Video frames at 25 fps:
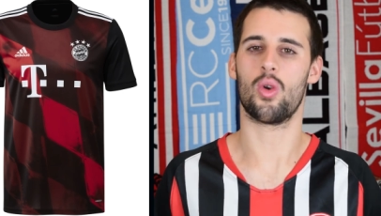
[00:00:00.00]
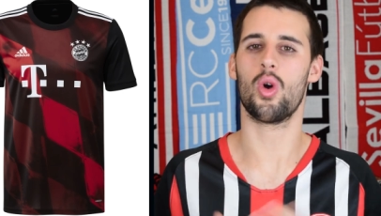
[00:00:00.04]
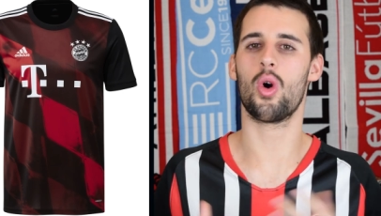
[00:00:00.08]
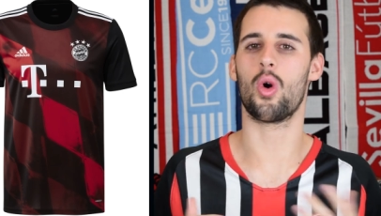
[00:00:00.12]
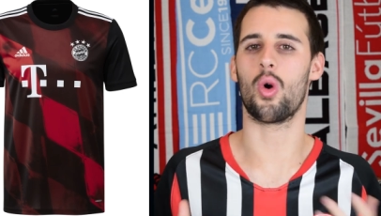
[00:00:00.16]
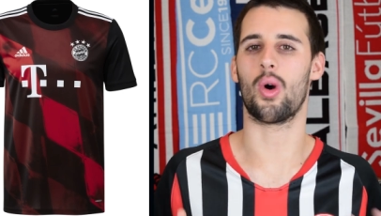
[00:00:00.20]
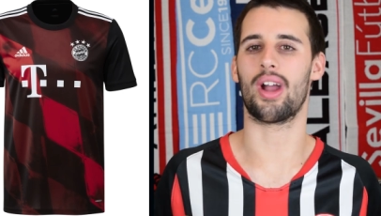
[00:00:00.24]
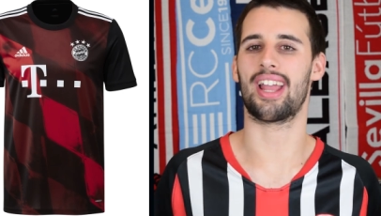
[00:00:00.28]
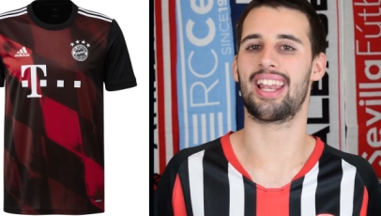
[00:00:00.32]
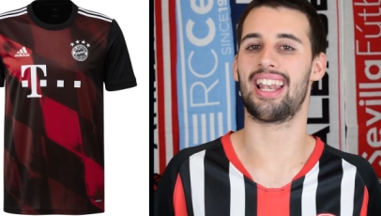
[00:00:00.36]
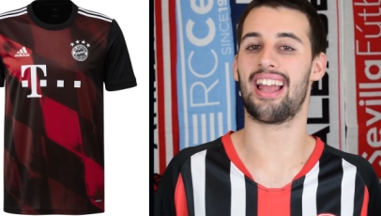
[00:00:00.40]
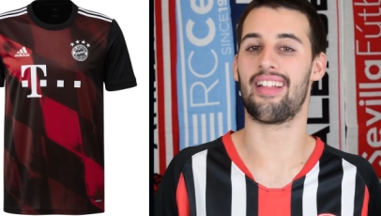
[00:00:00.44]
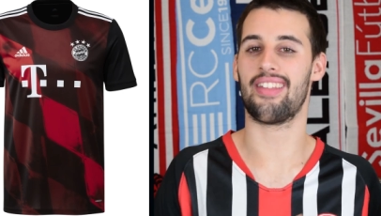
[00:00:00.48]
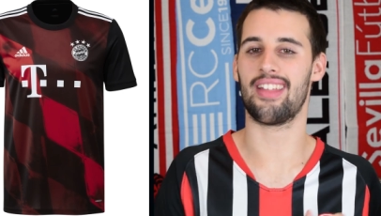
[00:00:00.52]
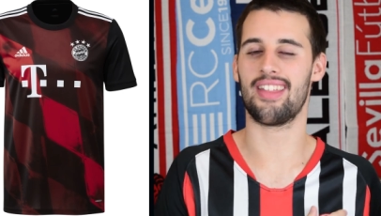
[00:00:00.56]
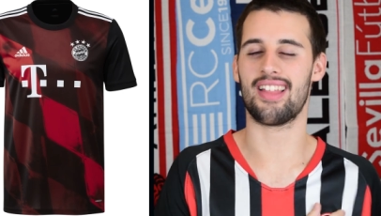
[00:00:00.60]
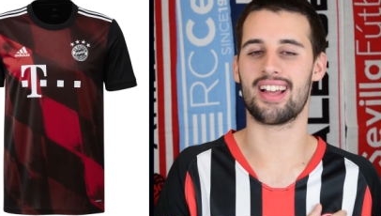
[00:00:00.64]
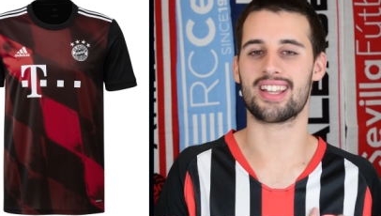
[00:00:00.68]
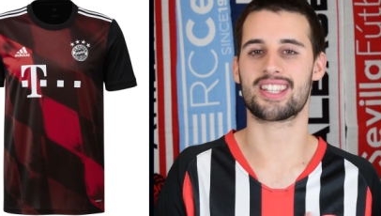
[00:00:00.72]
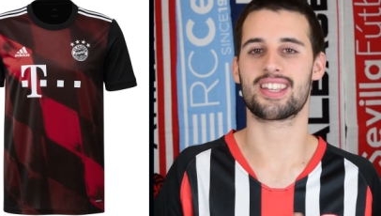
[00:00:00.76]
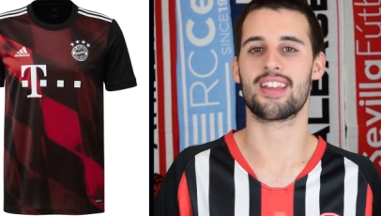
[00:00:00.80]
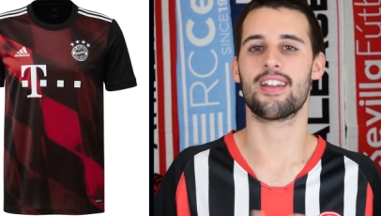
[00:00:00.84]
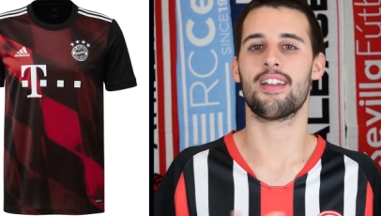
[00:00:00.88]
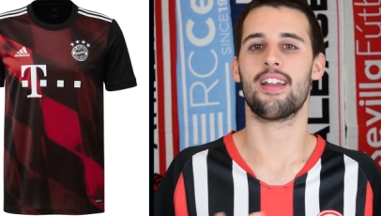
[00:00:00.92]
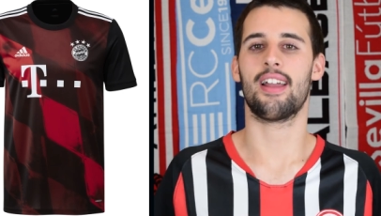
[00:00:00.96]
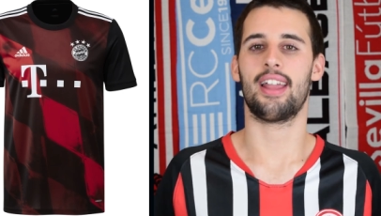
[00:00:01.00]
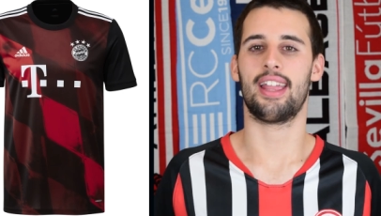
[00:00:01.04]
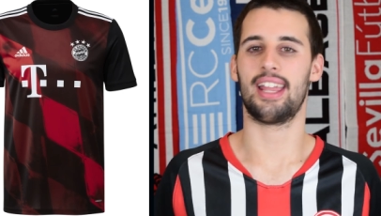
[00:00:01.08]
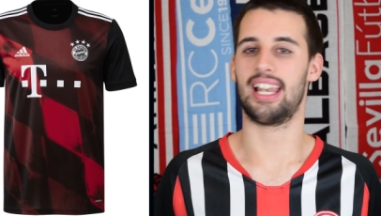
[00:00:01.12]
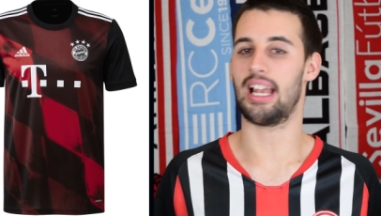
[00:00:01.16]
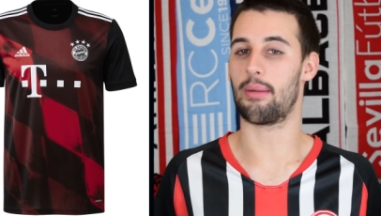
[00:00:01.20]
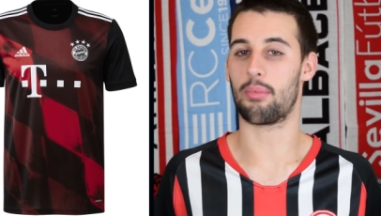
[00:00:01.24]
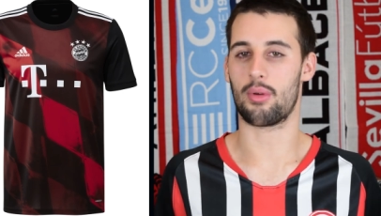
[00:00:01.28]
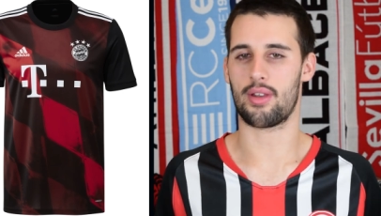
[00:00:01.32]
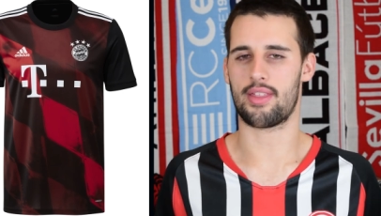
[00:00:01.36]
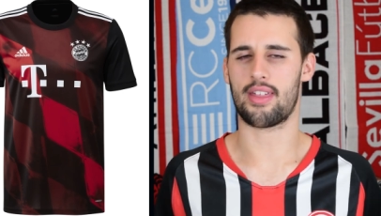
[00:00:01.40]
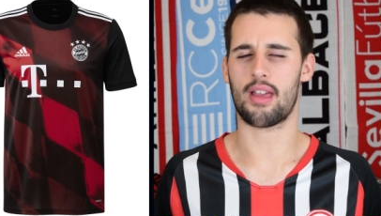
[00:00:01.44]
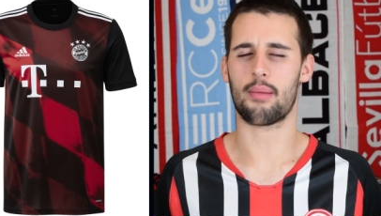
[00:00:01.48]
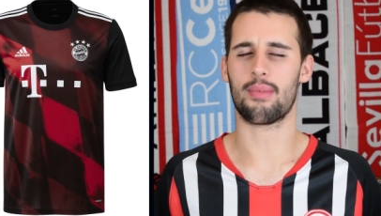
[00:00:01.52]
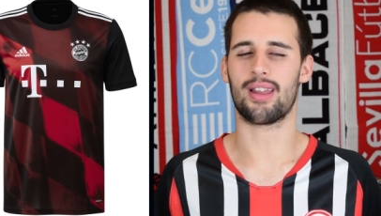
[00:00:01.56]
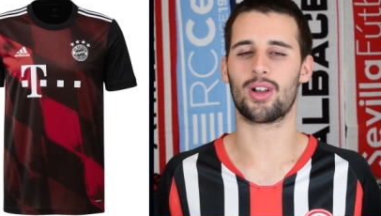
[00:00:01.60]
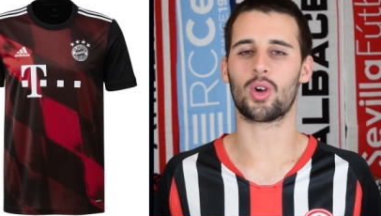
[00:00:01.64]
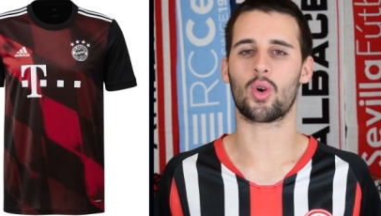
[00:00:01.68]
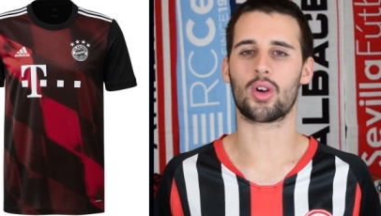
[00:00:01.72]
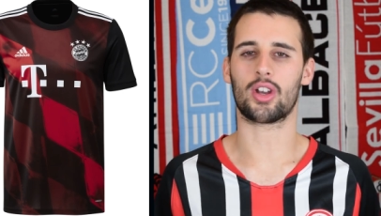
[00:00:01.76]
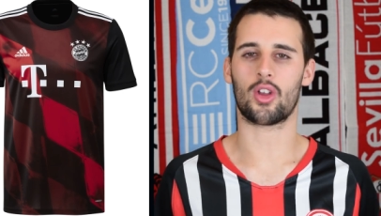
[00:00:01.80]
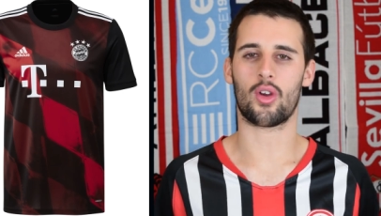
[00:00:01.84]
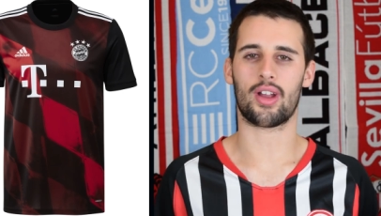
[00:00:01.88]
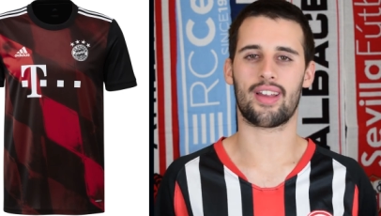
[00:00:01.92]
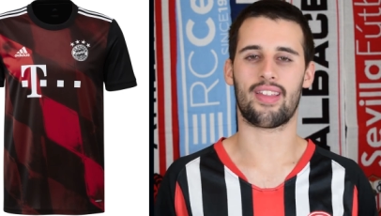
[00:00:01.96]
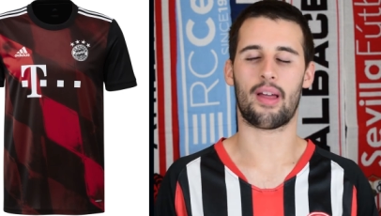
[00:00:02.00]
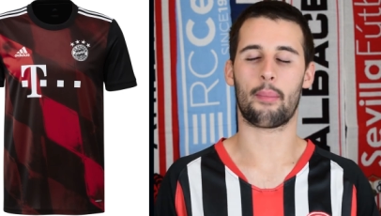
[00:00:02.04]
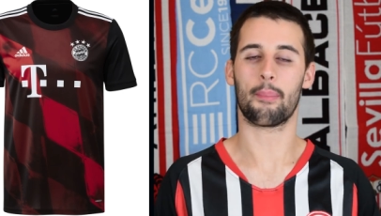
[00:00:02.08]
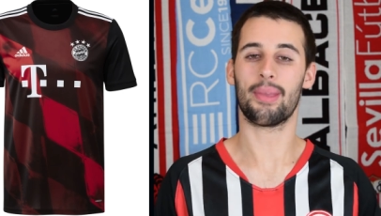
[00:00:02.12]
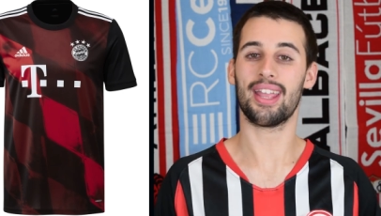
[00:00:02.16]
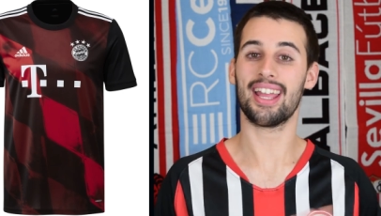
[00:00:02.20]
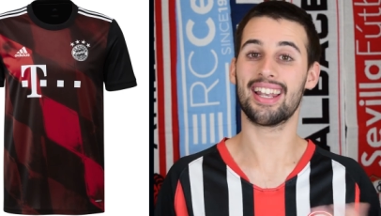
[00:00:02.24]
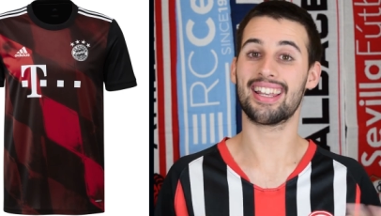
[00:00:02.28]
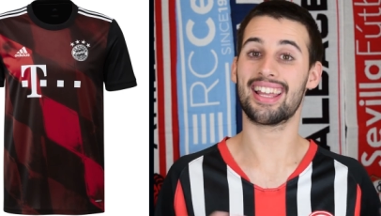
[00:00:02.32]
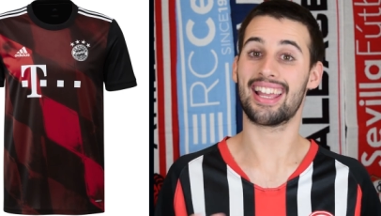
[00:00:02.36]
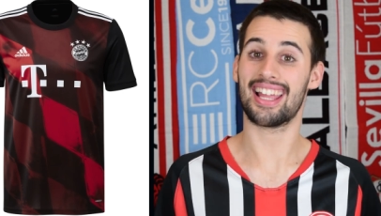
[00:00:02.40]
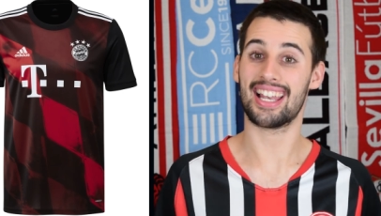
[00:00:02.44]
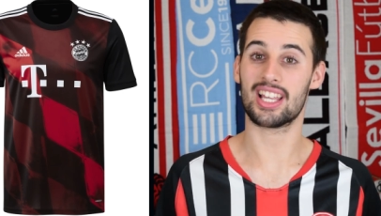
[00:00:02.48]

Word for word: Luego, el Adidas y la policía en blanco creo que quedan bien,